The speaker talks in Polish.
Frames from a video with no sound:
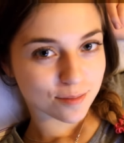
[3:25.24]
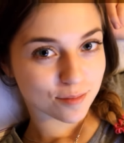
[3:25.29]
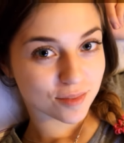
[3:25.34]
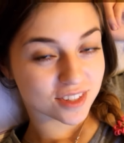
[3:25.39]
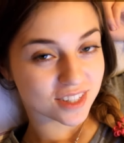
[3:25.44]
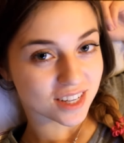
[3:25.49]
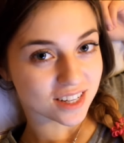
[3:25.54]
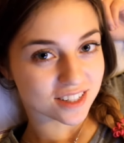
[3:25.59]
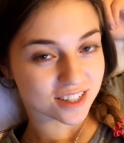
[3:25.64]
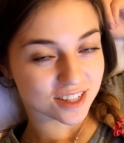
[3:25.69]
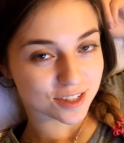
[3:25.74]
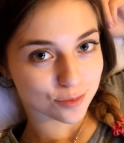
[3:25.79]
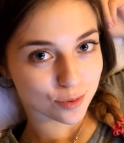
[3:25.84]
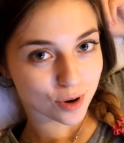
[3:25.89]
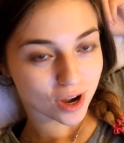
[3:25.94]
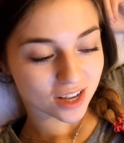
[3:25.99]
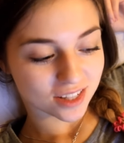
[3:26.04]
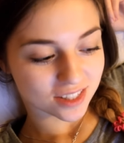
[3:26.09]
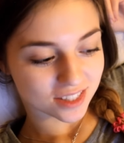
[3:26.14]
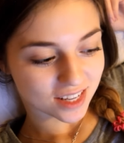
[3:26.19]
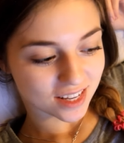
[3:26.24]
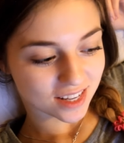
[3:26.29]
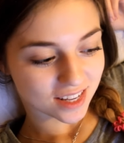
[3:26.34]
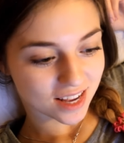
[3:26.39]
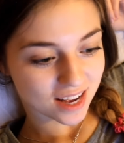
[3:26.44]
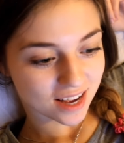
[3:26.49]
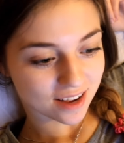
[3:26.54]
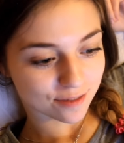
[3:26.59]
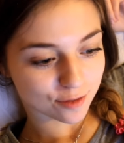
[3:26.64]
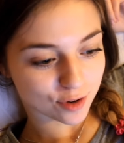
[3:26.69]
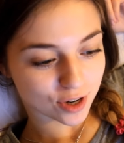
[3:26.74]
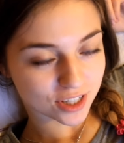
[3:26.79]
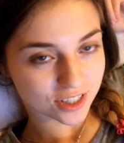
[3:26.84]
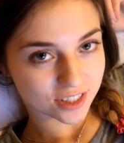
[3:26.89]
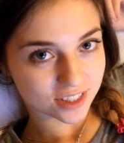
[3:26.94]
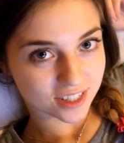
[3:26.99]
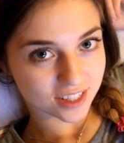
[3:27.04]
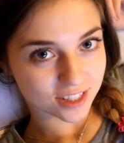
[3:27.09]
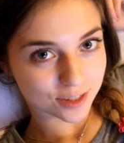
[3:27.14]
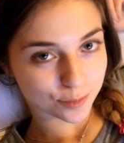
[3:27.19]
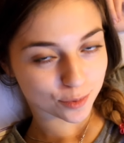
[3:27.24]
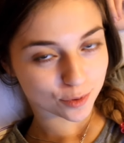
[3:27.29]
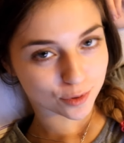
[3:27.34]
Misiaczki, słuchajcie, ja właśnie się